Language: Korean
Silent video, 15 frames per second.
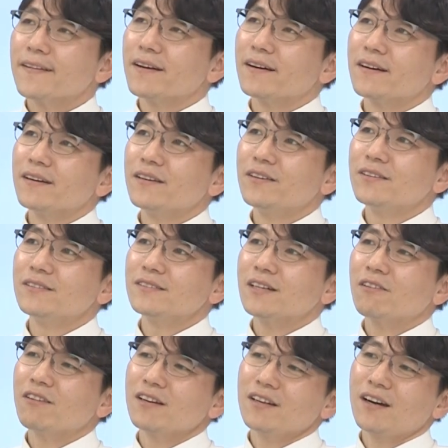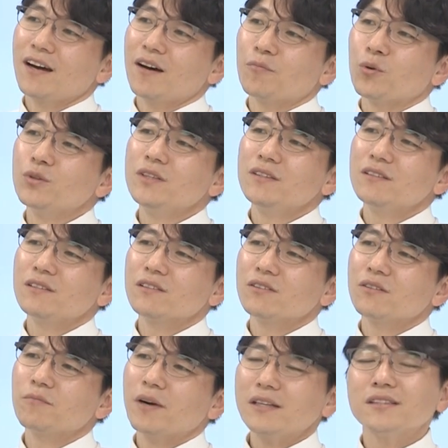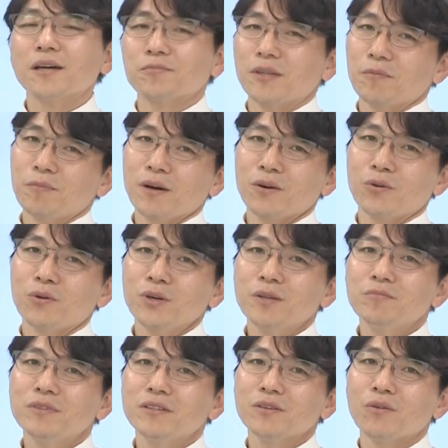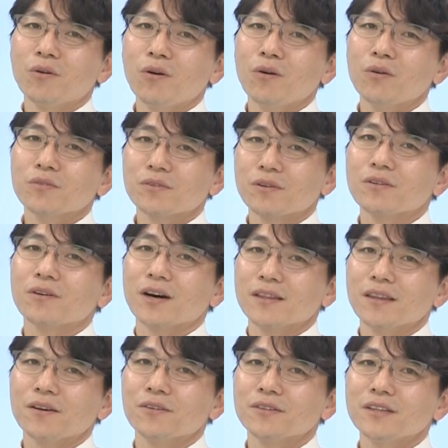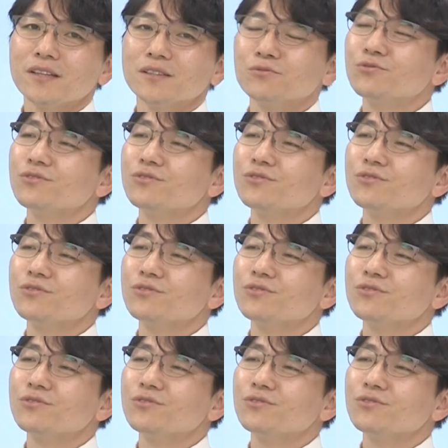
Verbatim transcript: 어, 이런 상황이라 본인들도 많이 답답하고 힘들고 그럴 것 같아요. 근데 이제